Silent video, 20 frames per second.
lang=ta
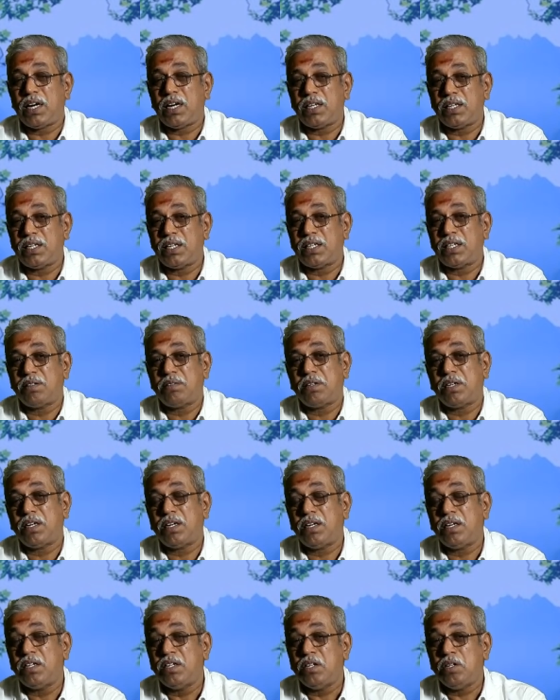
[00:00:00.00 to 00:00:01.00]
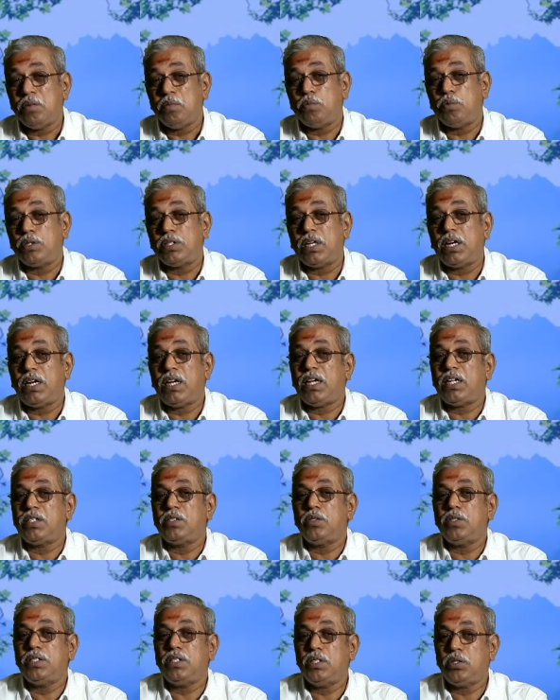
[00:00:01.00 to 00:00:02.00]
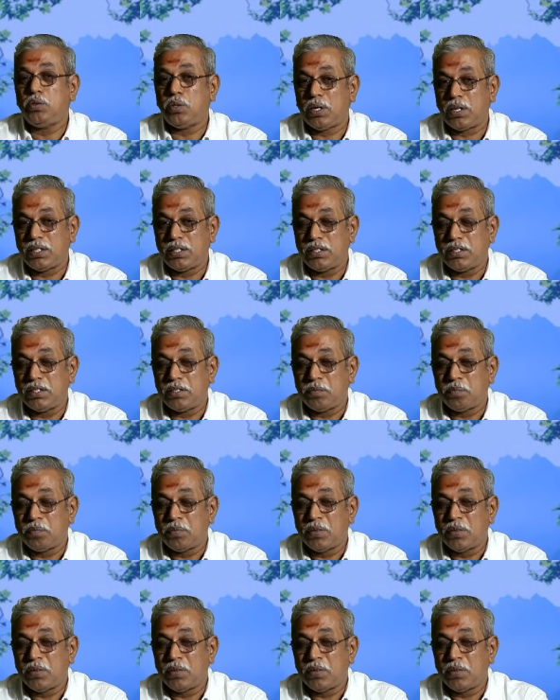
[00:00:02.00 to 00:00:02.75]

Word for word: கால்கட்ட வரல் முதல்ல அது வந்து தொடங்குது